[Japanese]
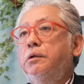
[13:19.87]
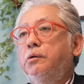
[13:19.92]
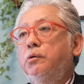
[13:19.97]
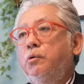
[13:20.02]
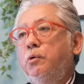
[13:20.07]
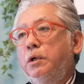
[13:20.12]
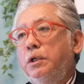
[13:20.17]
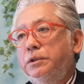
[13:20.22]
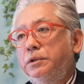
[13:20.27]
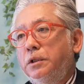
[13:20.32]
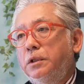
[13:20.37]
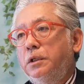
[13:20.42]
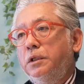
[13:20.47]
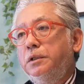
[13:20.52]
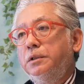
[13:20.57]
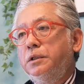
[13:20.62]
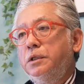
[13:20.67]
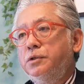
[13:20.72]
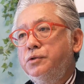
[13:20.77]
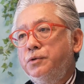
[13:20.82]
大型
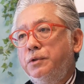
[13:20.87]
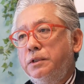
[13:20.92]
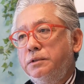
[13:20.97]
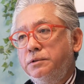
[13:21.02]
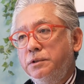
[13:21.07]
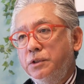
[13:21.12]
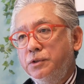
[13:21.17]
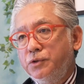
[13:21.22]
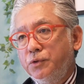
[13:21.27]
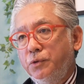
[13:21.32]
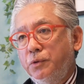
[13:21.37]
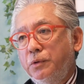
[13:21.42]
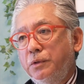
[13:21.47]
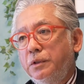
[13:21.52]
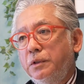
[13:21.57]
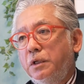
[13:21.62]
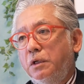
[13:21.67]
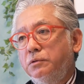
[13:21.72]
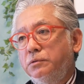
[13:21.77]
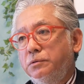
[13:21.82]
原子力発電所
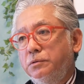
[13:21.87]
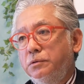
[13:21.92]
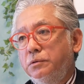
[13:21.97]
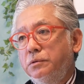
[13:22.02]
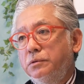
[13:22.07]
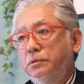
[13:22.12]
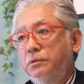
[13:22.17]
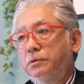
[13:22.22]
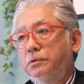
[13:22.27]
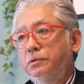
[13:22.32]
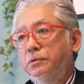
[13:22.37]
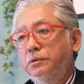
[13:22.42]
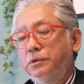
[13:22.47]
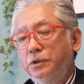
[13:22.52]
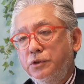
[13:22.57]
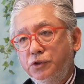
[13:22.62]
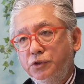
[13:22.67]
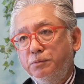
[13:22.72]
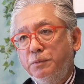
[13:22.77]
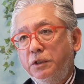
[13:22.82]

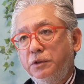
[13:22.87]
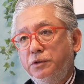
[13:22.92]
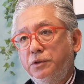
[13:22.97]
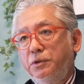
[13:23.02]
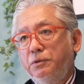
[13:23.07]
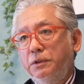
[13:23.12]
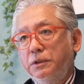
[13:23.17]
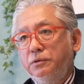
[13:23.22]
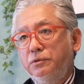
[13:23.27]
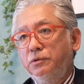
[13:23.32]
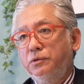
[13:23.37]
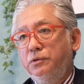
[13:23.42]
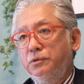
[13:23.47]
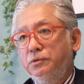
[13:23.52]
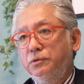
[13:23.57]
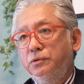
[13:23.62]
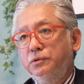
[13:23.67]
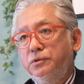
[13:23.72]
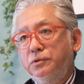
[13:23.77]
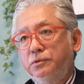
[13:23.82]
120万キロワット
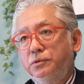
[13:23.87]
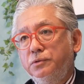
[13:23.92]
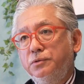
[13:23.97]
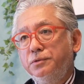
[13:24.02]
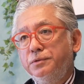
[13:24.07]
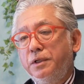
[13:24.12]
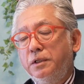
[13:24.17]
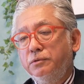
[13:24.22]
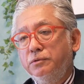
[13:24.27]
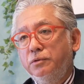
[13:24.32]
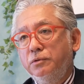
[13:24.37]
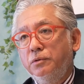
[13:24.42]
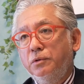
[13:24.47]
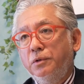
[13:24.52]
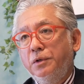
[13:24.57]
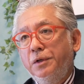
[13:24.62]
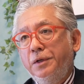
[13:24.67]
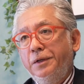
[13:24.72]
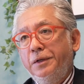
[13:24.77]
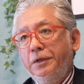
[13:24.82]
級を作るとなる
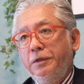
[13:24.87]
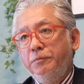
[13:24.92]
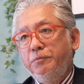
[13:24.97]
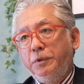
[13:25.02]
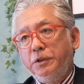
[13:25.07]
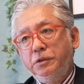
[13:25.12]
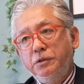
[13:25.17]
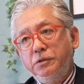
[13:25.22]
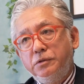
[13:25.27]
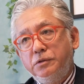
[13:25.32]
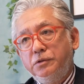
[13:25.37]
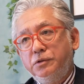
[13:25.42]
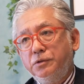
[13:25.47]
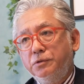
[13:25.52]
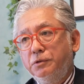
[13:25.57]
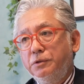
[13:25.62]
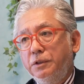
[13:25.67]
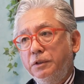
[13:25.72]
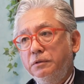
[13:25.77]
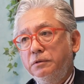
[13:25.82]
と、まあ、1兆
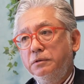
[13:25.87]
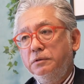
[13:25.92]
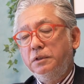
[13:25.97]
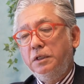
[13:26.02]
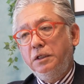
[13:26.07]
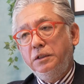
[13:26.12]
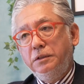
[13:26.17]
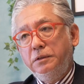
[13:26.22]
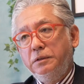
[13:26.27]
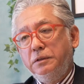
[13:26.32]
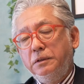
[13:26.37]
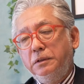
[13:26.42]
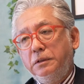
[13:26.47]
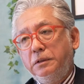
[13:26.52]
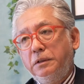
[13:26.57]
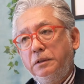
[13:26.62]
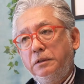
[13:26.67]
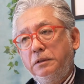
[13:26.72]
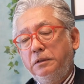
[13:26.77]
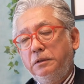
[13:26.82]
円ぐらい
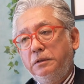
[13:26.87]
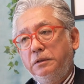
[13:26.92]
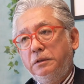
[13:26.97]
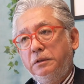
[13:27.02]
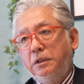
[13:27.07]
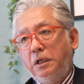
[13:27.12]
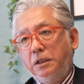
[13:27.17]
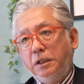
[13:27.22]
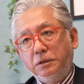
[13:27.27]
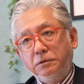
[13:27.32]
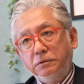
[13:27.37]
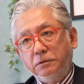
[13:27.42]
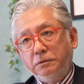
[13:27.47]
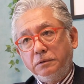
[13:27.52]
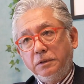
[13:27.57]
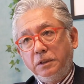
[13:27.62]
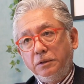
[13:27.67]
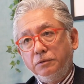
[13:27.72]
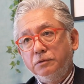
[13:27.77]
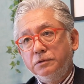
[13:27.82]
かかる
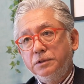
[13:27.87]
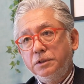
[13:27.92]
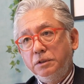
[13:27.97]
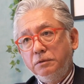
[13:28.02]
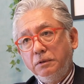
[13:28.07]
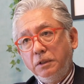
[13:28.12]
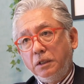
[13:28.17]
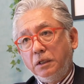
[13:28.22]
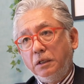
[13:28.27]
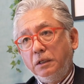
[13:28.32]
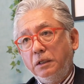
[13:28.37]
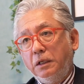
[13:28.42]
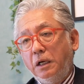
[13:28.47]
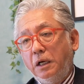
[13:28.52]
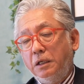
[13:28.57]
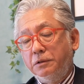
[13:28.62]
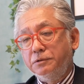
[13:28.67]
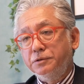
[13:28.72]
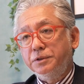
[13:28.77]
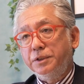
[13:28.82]
可能性は
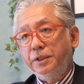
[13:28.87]
あるんじゃな